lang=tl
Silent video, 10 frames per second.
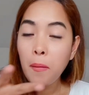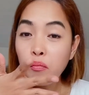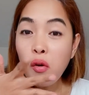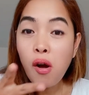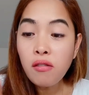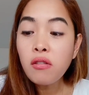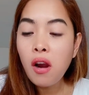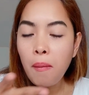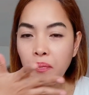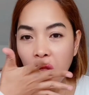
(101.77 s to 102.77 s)
Pero ang
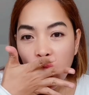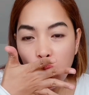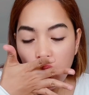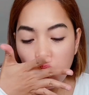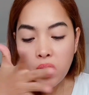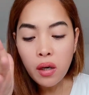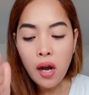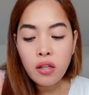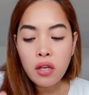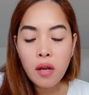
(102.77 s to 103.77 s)
sarap.
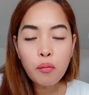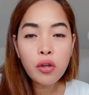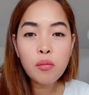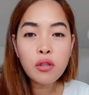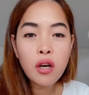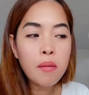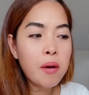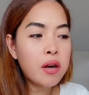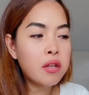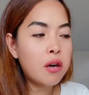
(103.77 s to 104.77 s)
Kahit saan pwede mo siyang
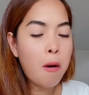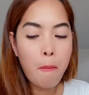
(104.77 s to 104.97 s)
i-partner.